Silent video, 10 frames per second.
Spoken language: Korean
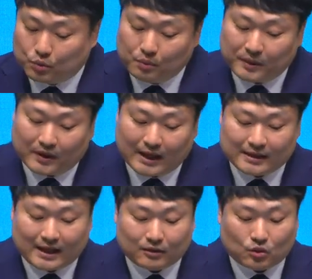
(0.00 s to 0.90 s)

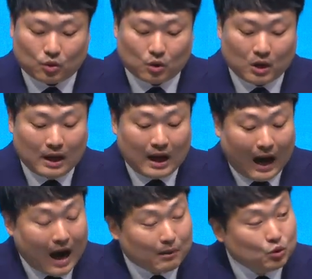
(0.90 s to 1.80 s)
불편하지 않고
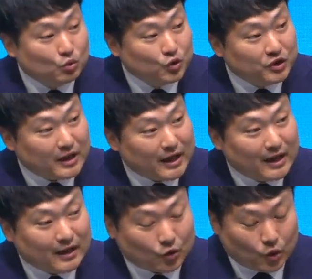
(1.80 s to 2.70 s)
아무
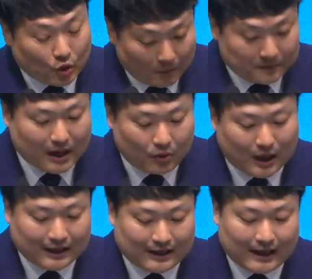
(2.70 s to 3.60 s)
문제도 없다고
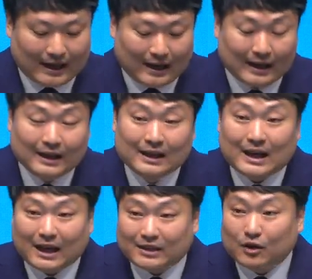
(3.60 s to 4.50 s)
할 때가
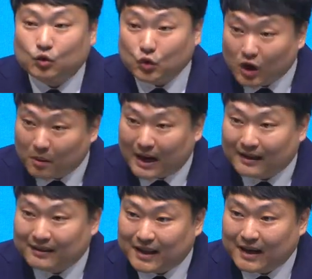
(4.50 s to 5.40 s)
가장
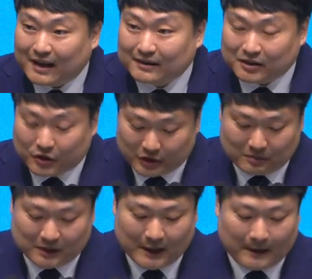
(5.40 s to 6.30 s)
위험한 때라는
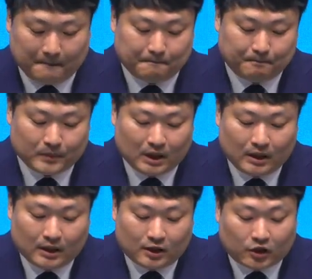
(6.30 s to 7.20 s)
것입니다.
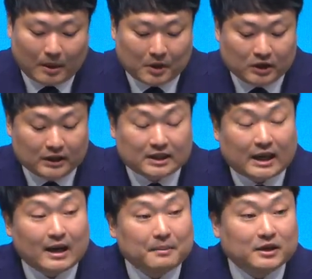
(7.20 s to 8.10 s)
그렇다면
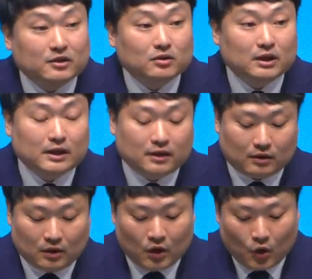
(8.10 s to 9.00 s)
이스라엘
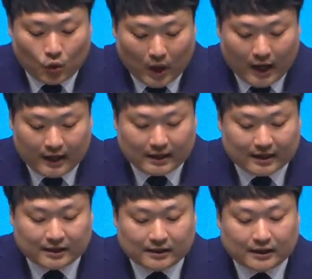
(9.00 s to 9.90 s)
백성들은 왜
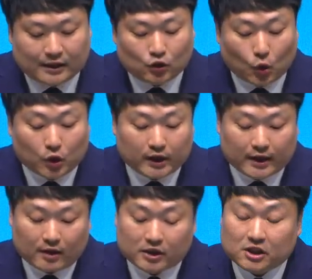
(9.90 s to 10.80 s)
자신들은
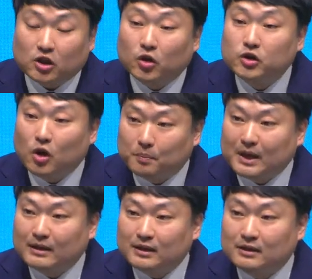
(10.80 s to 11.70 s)
돌이킬 것이 전혀
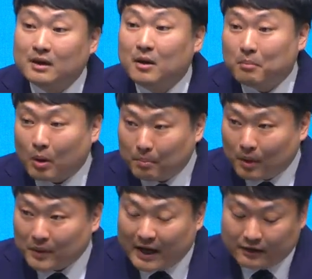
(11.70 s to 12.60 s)
없다는
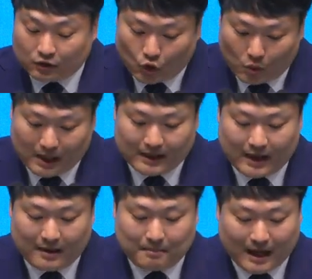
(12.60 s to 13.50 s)
뻔뻔한
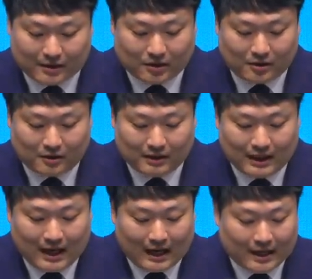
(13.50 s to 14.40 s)
교만에 빠져
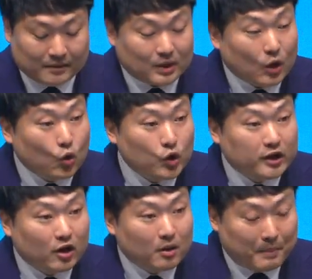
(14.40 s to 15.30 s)
하나님께
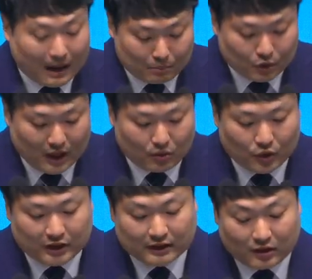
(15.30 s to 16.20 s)
오히려 반문하고
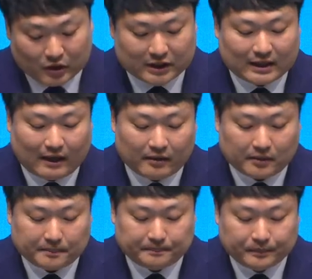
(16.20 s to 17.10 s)
있는 것일까요?
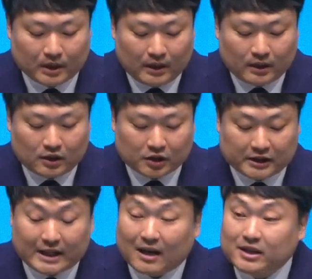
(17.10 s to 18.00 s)

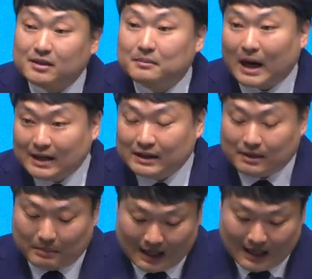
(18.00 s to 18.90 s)
그것은 당시
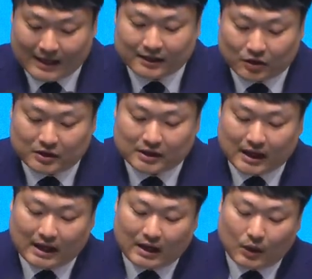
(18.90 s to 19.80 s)
말라기
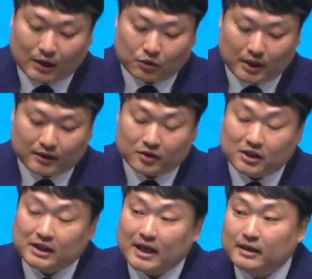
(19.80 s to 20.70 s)
선지자가 활동했던
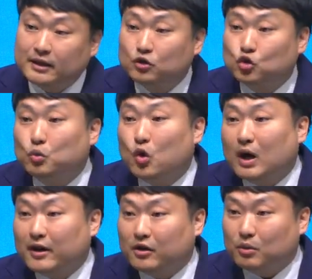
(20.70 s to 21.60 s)
시대를 주목하여